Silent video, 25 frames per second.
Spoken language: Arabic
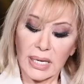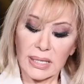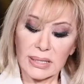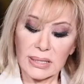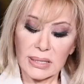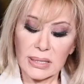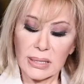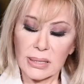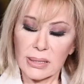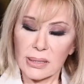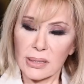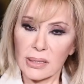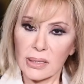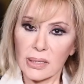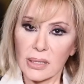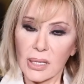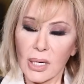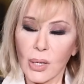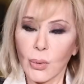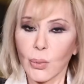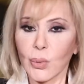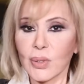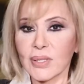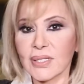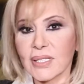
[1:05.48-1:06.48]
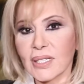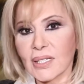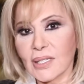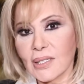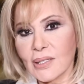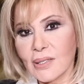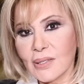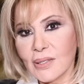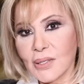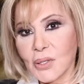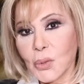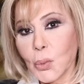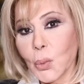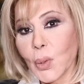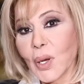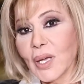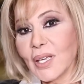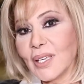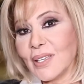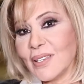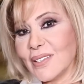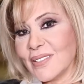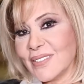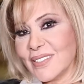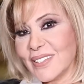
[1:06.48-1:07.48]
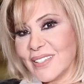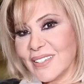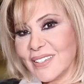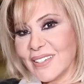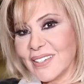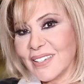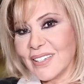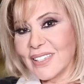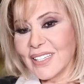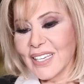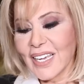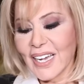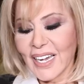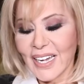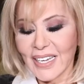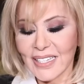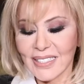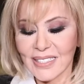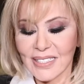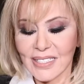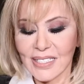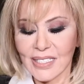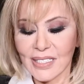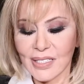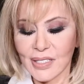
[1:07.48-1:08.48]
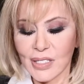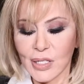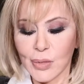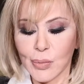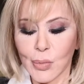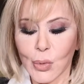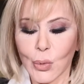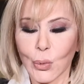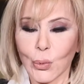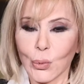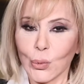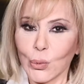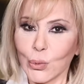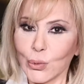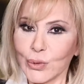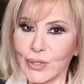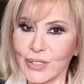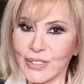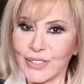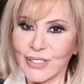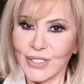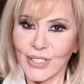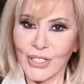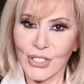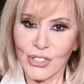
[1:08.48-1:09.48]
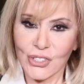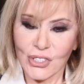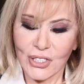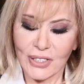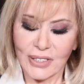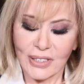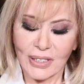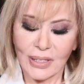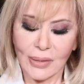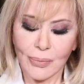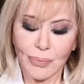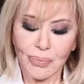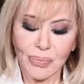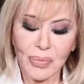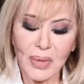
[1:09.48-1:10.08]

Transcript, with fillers: عزيزي أو إذا كنت وحيدة يا عزيزتي مولودة الجدي